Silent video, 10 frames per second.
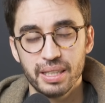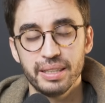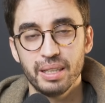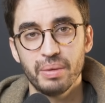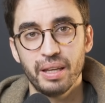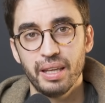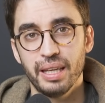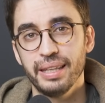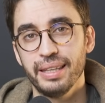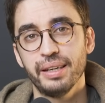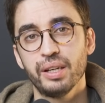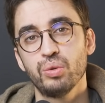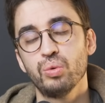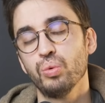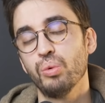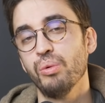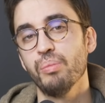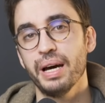es el tema de tener tu